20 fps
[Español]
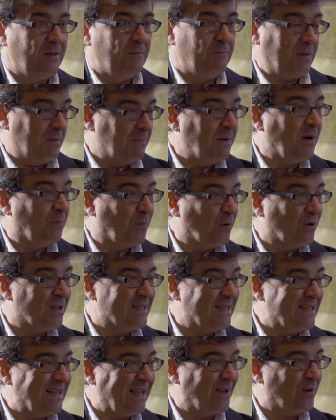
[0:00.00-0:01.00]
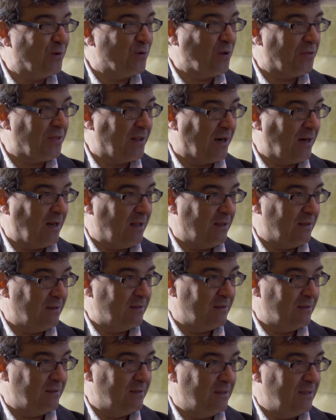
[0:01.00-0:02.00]
Primero porque tenía que conocerla.
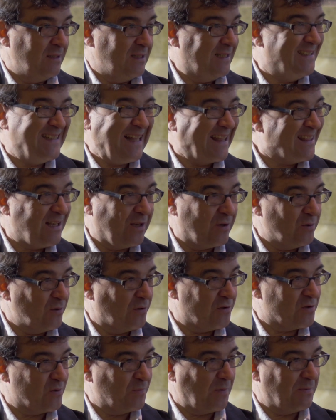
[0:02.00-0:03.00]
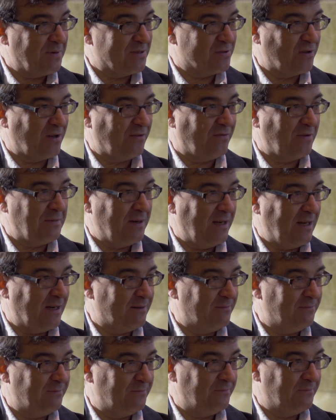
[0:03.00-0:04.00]
Y nadie conoce su propia historia familiar.
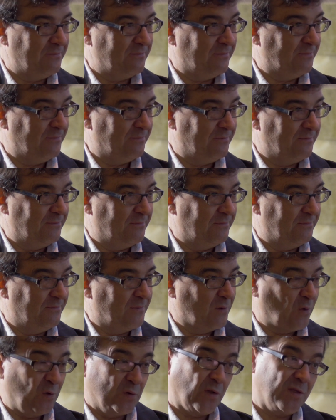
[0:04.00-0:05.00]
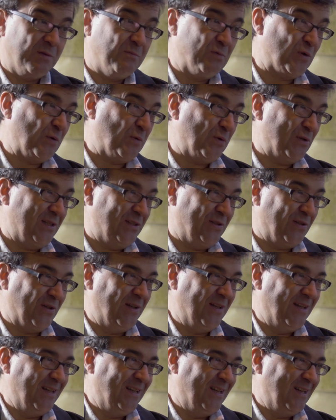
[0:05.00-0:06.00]
Conocemos lo bonito,
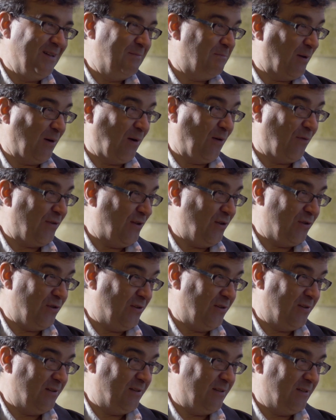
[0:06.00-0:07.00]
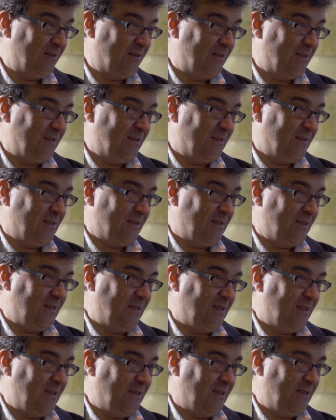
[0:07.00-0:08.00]
pero lo feo no.
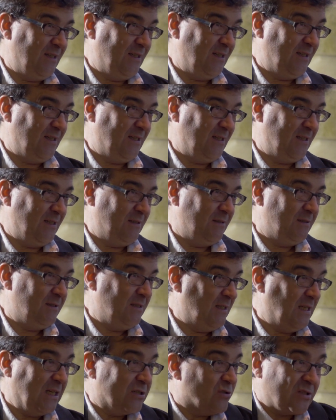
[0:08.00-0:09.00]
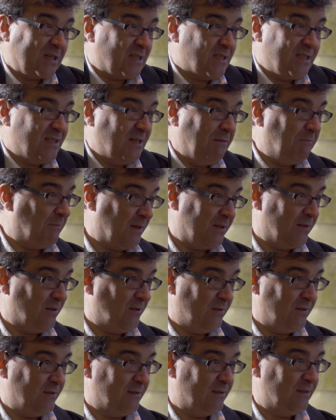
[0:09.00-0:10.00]
Y, eso es así siempre, ¿no?